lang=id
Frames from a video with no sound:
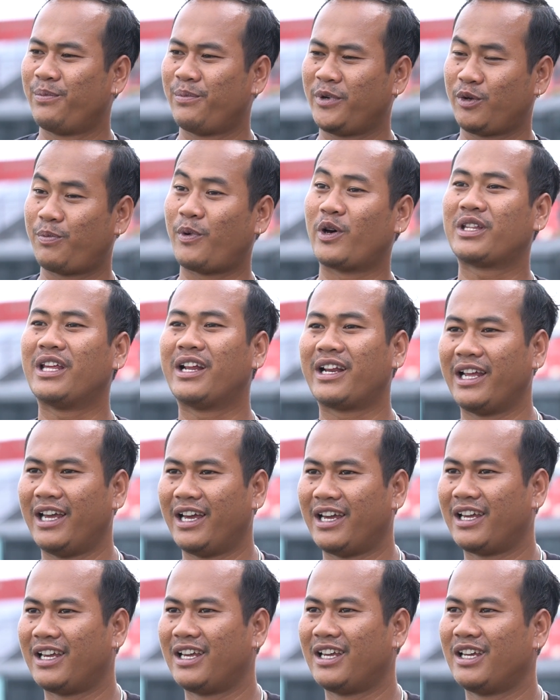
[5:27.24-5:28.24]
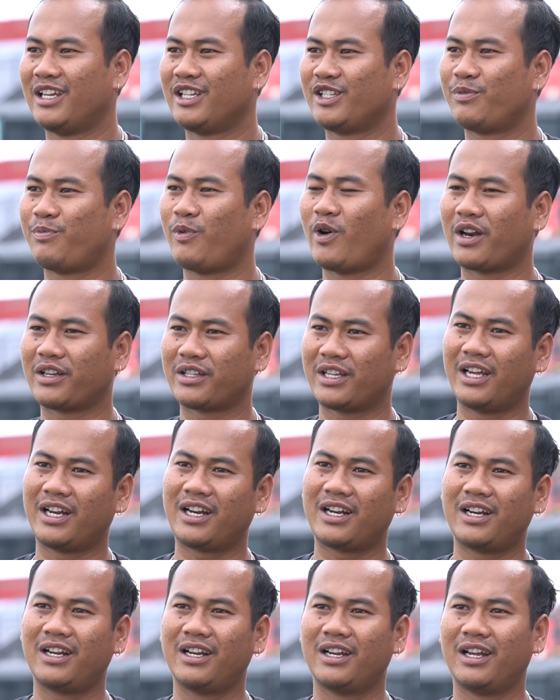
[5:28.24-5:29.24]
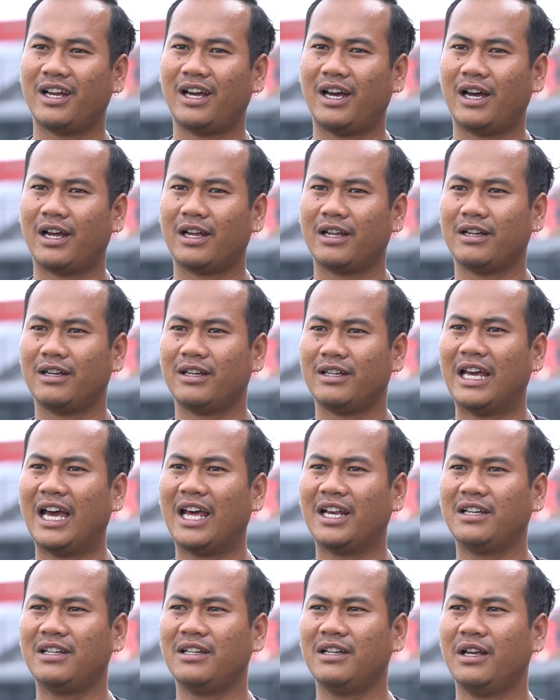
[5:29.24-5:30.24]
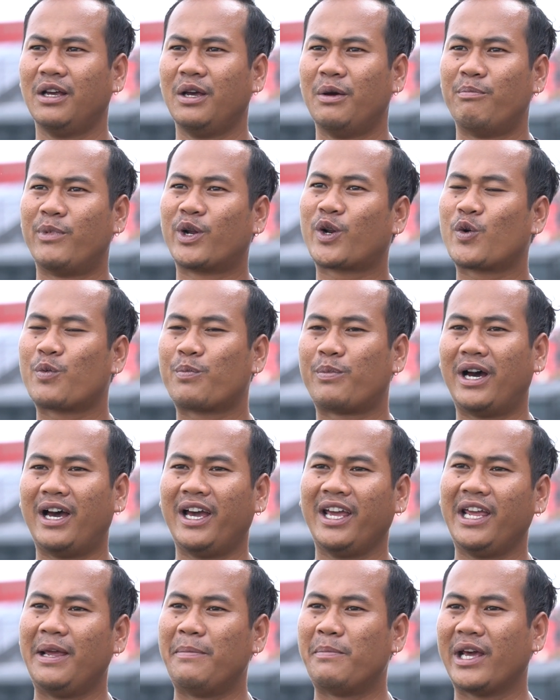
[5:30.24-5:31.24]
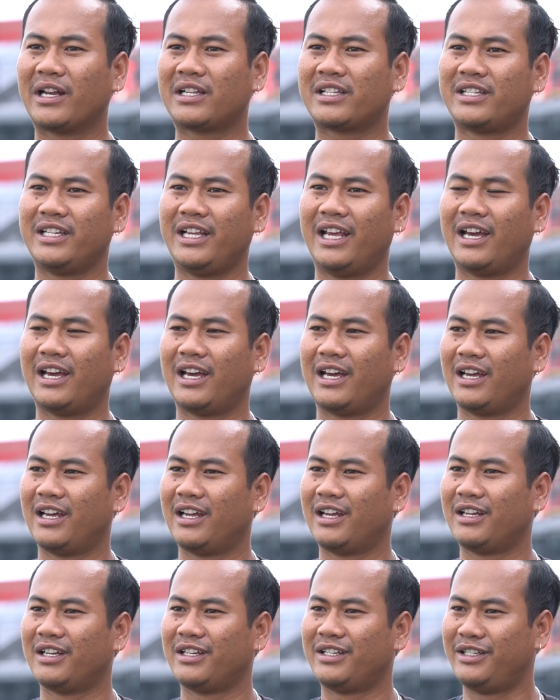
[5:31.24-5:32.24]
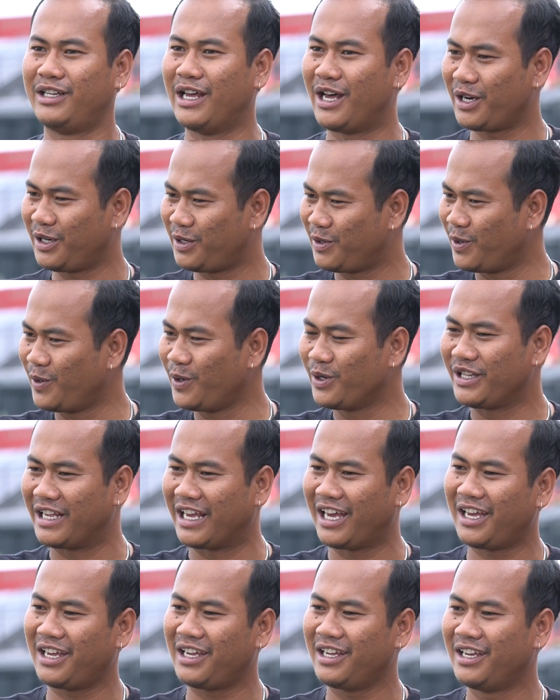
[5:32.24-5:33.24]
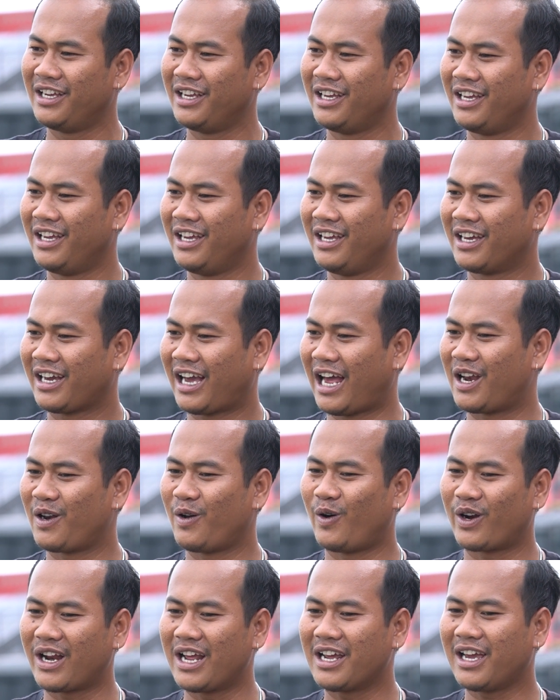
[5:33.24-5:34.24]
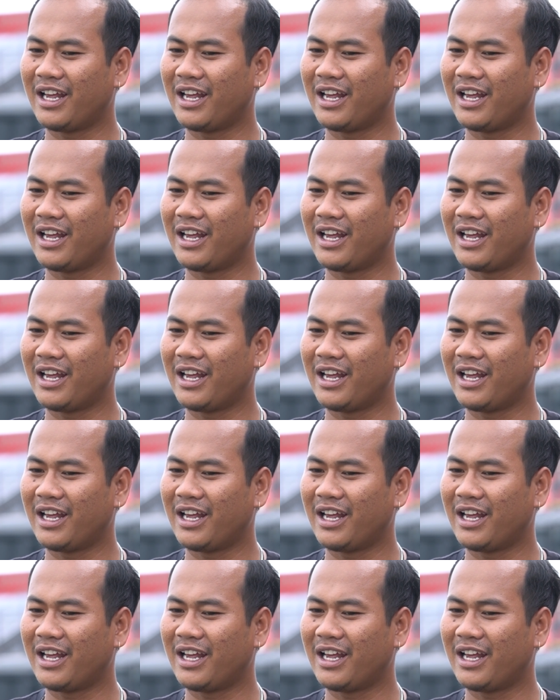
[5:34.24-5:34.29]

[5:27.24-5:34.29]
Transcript: supporter ya, supporter dan merubah image yang dari dulunya kalau orang